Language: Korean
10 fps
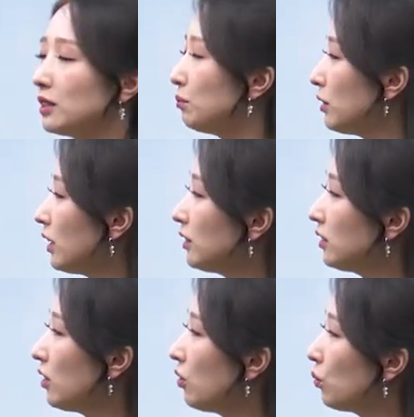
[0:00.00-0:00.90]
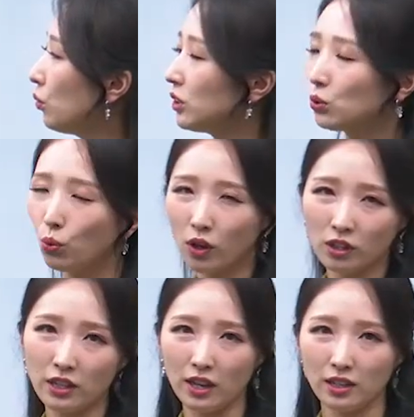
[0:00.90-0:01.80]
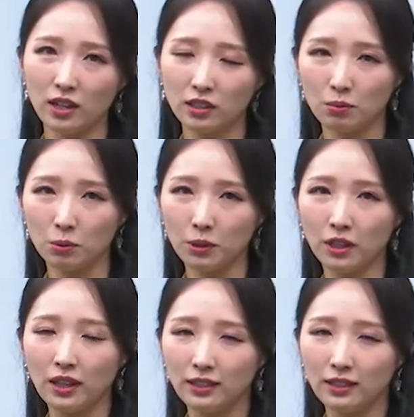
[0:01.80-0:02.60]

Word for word: 이제 프랑스어로 이제 동화를 얘기하다 보면